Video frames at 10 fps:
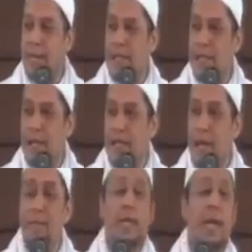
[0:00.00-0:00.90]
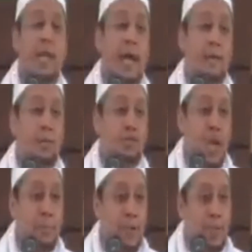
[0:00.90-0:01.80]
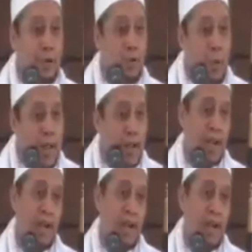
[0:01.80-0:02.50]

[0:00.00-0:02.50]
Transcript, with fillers: mengatakan, kami kehilangan Mus'ab ibn Umair.